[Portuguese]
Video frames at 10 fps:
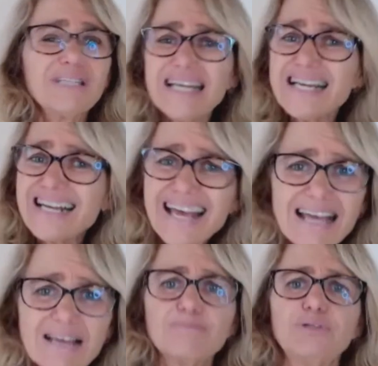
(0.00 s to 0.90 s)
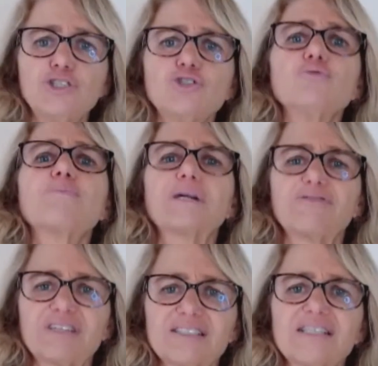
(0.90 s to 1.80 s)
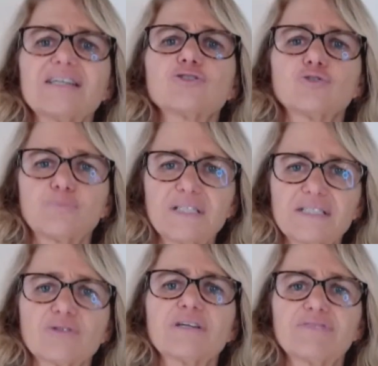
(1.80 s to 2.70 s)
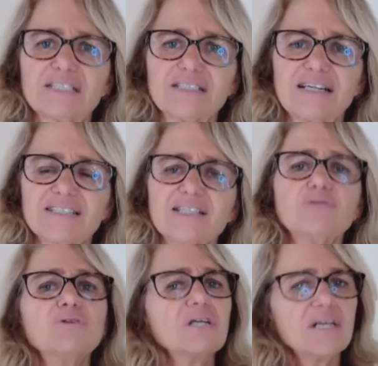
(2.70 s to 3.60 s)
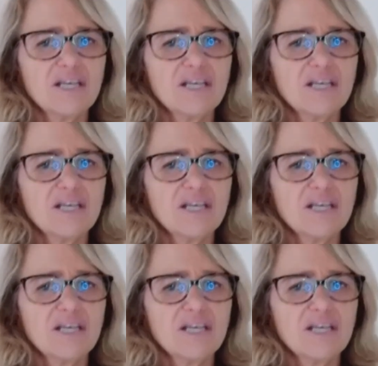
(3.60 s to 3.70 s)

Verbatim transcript: ninguém pediu para fazer a suspensão da vacinação.